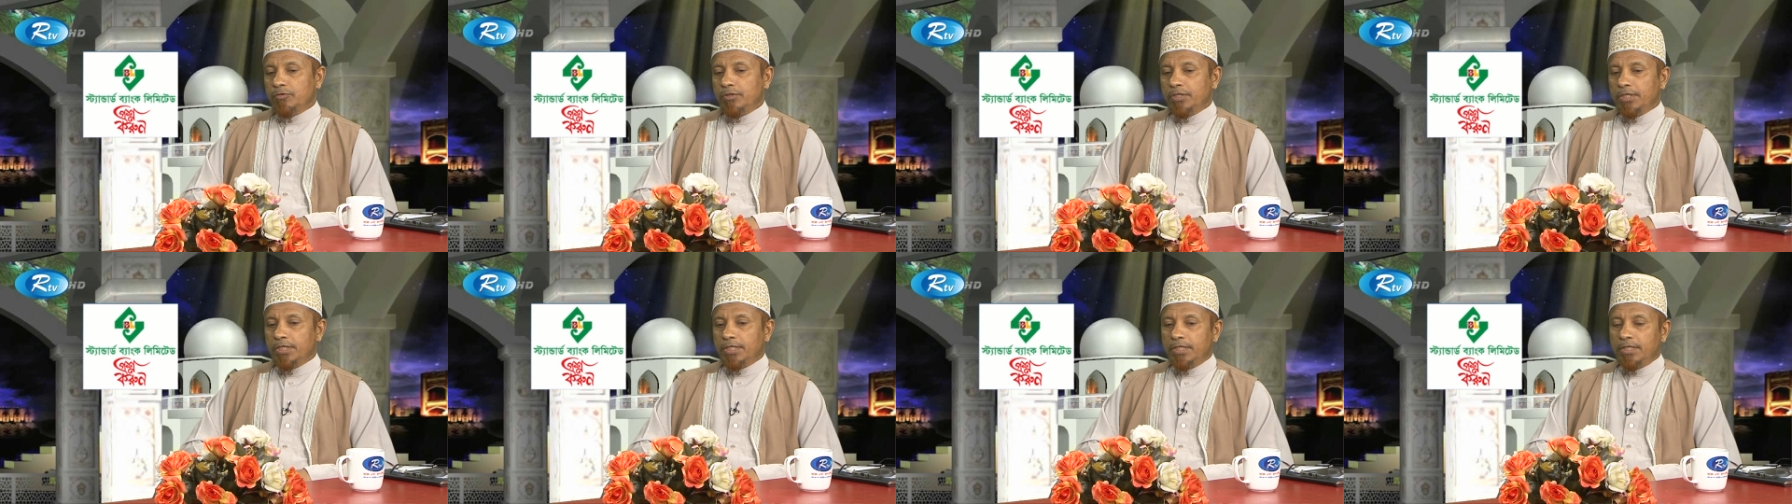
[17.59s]

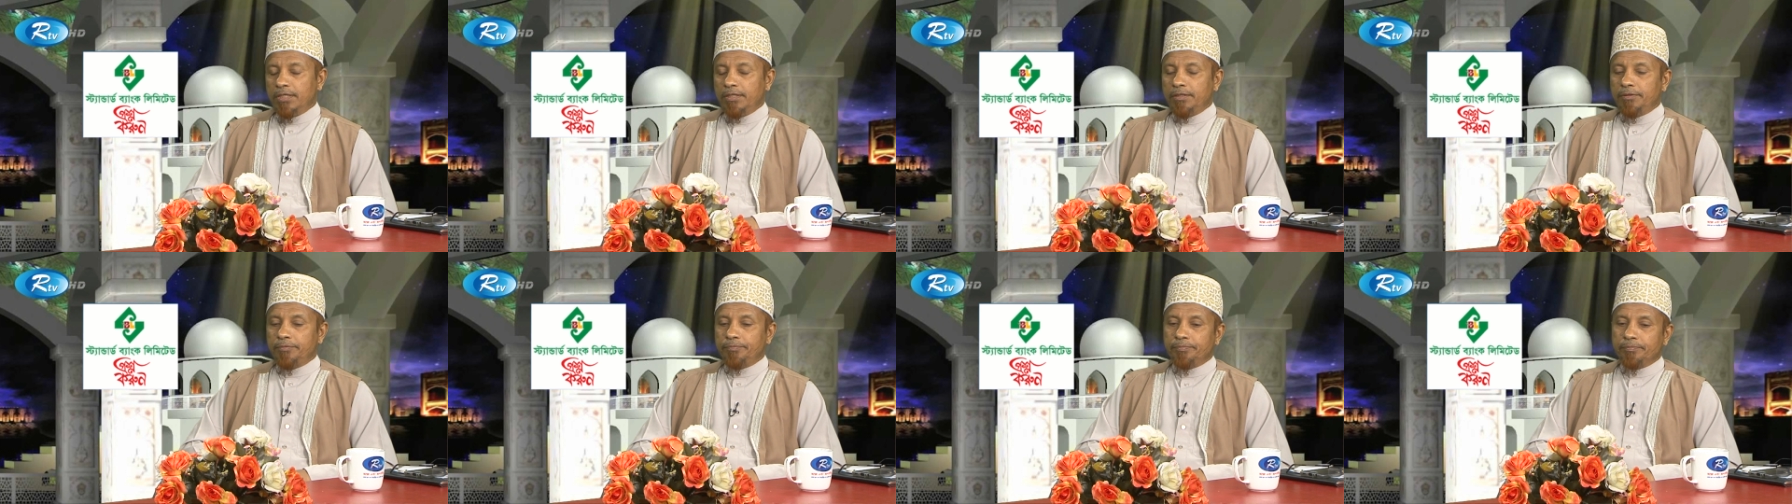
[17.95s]
থেকে
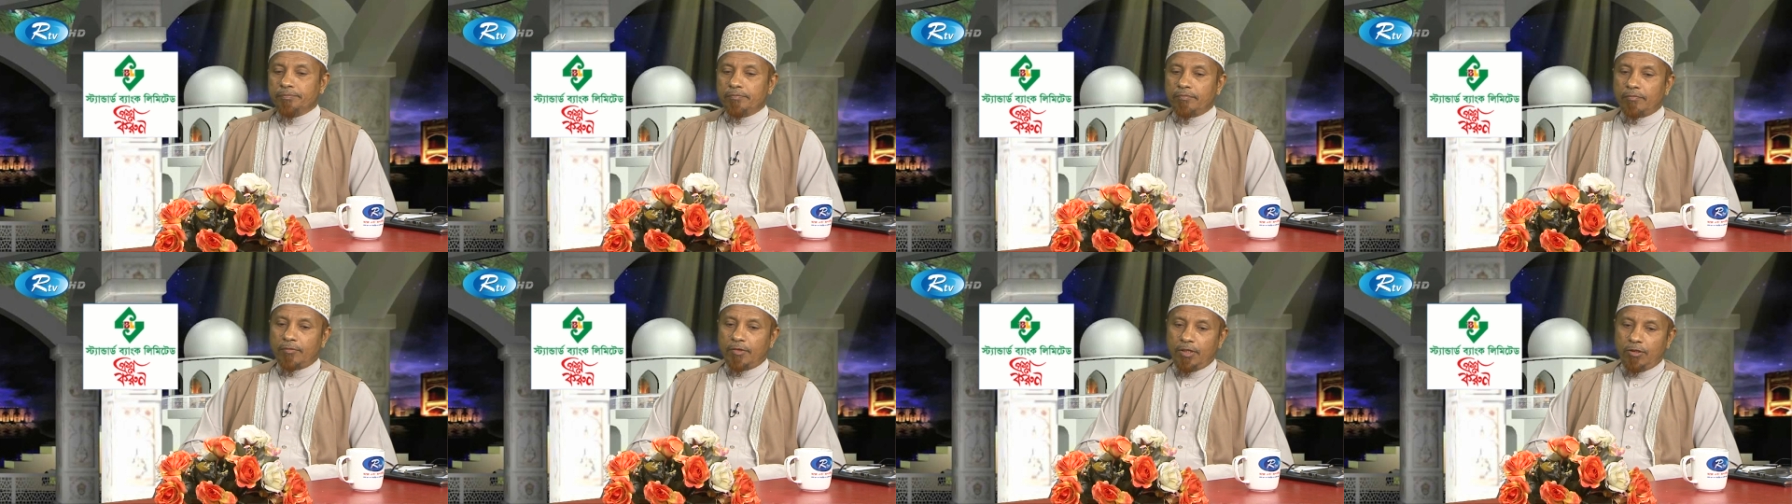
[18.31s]

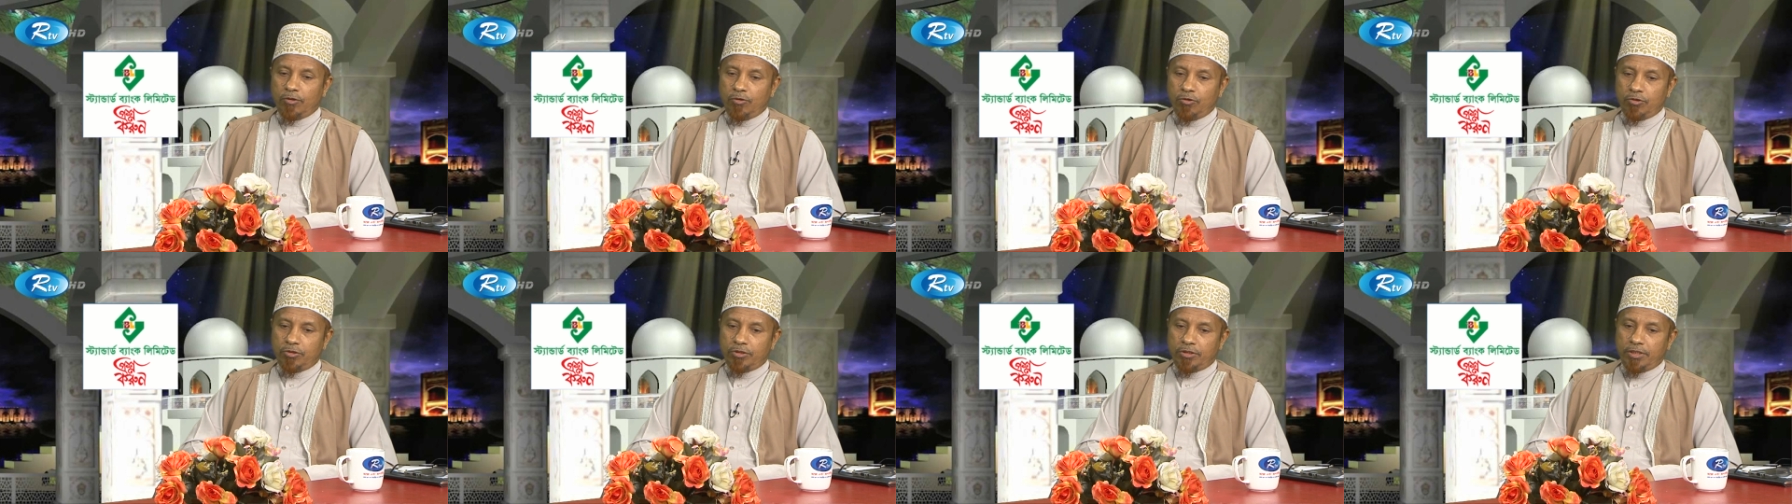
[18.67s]

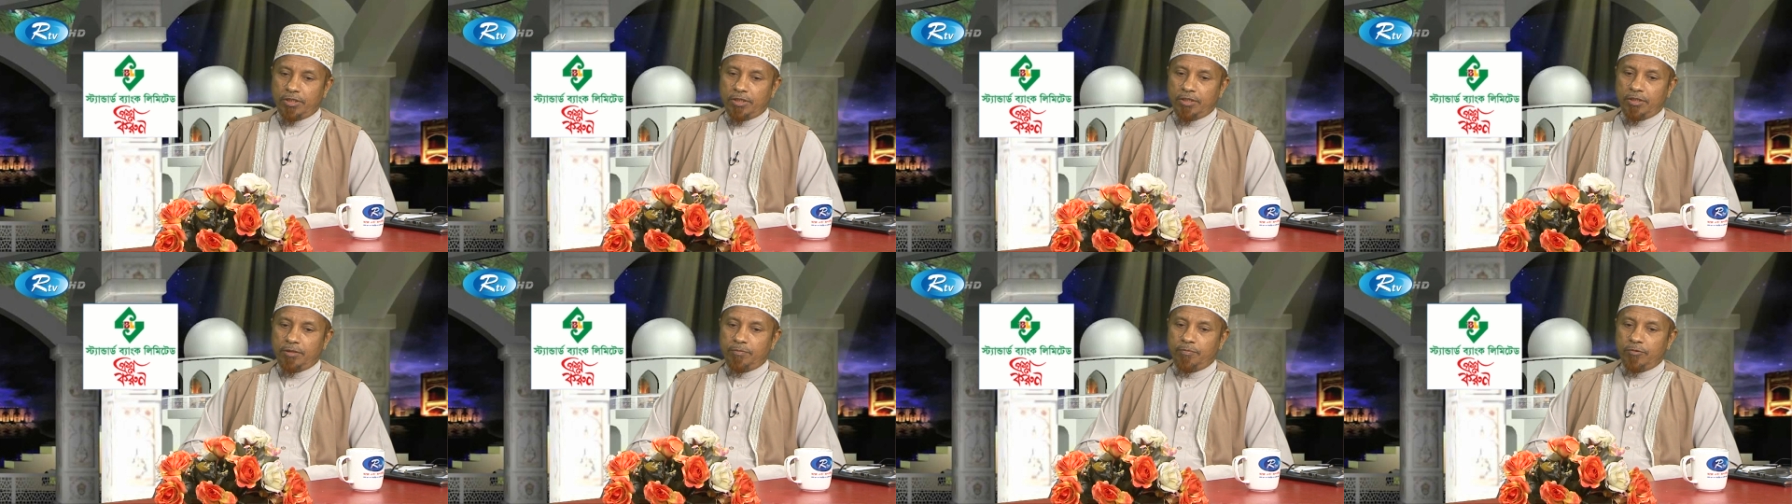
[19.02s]
দশ
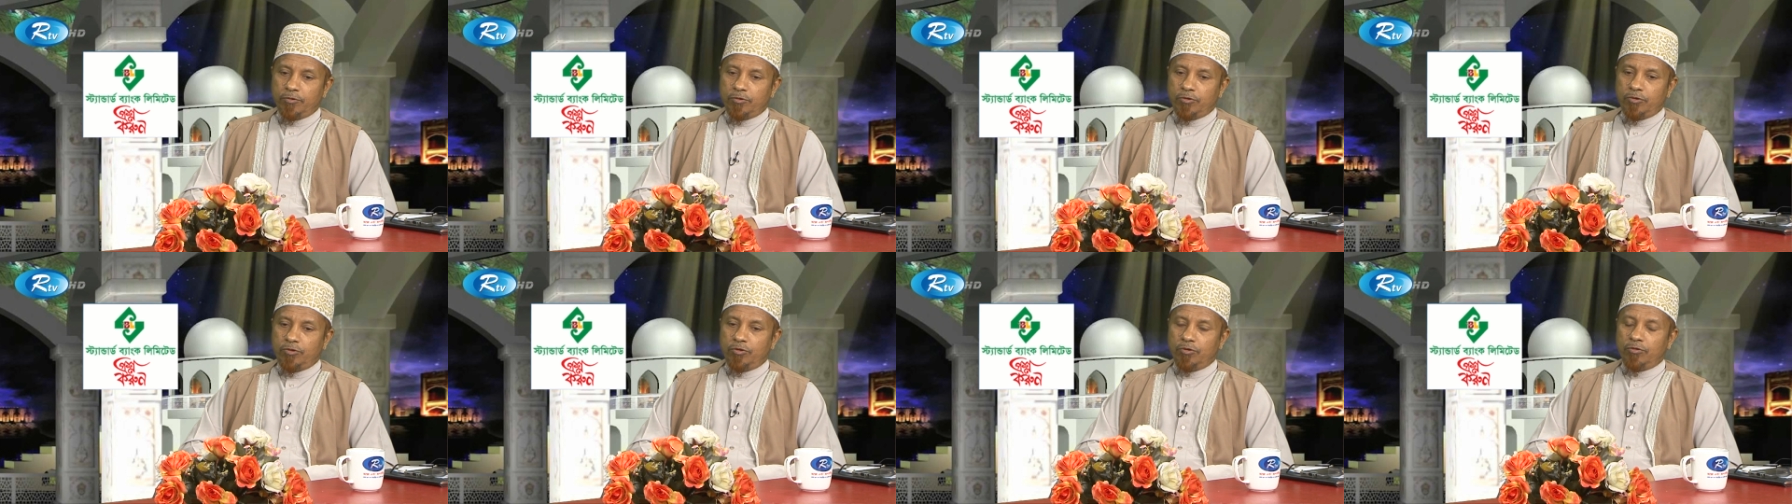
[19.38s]
তারিখ
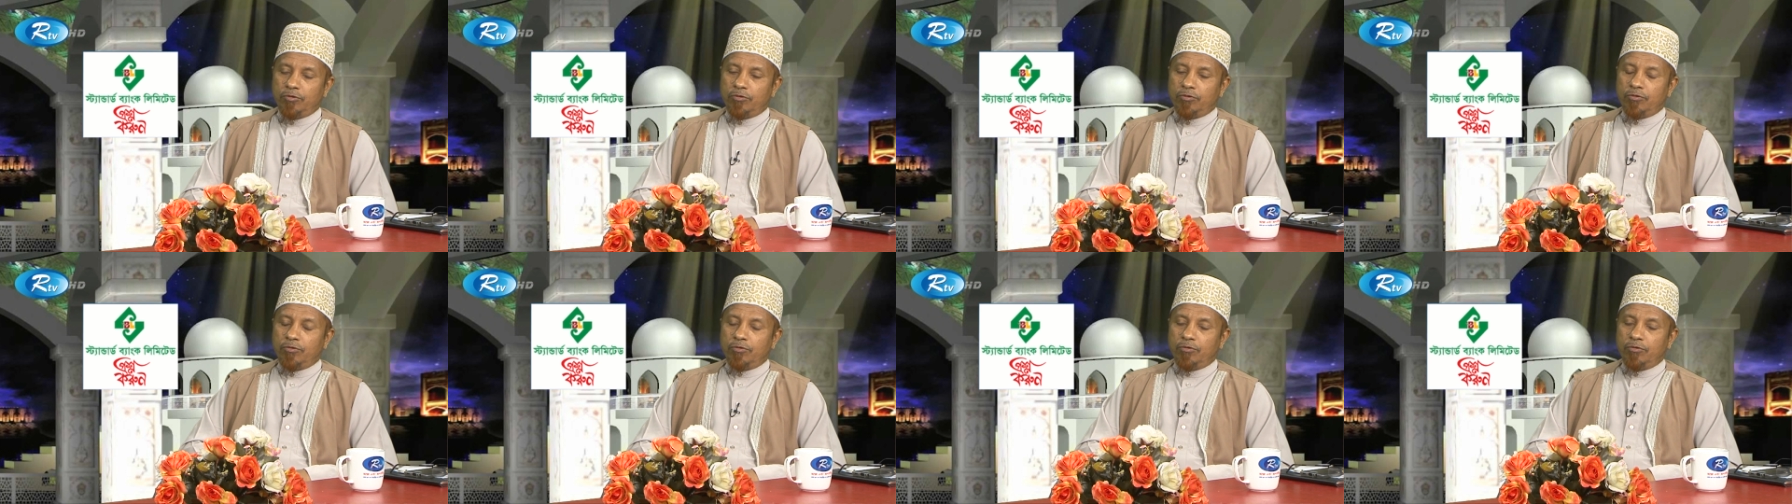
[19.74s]
পর্যন্ত